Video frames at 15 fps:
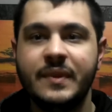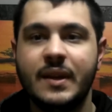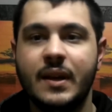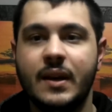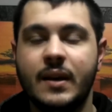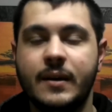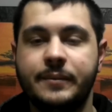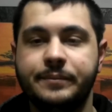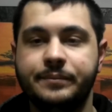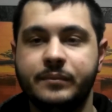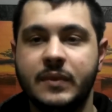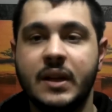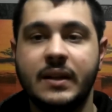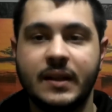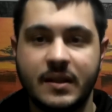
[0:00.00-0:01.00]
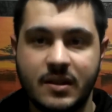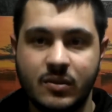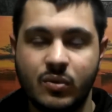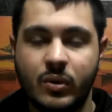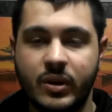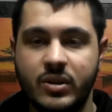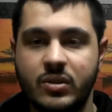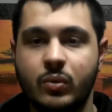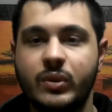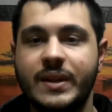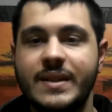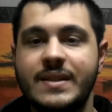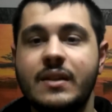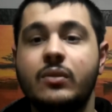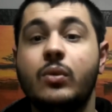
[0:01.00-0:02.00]
ehm, l'attrezzatura che sto
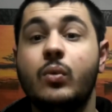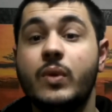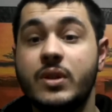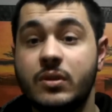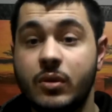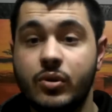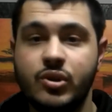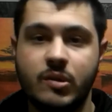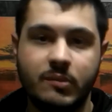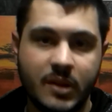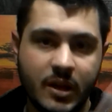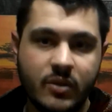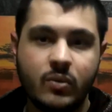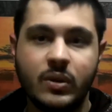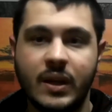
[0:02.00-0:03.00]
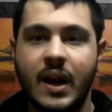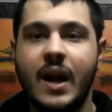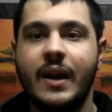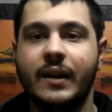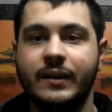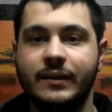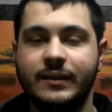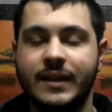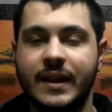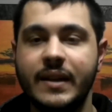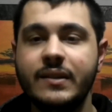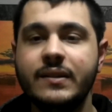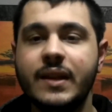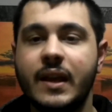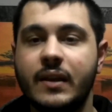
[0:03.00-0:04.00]
utilizzando quest'oggi mi aiuterà in tale
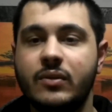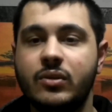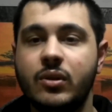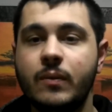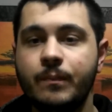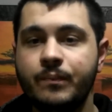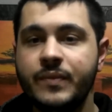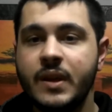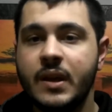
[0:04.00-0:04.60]
intento,